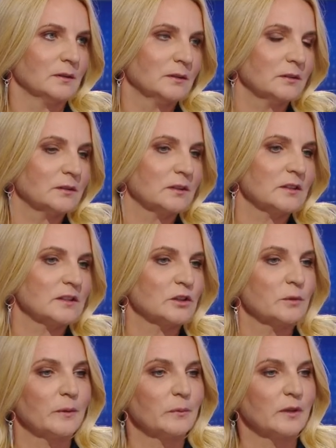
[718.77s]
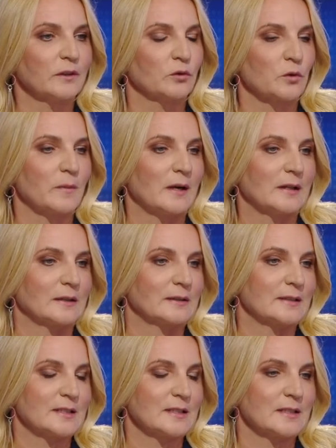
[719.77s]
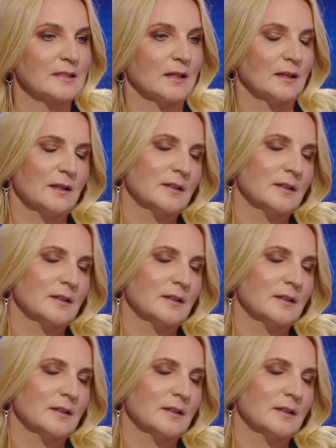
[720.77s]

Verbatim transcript: No teraz to chyba była formalna decyzja.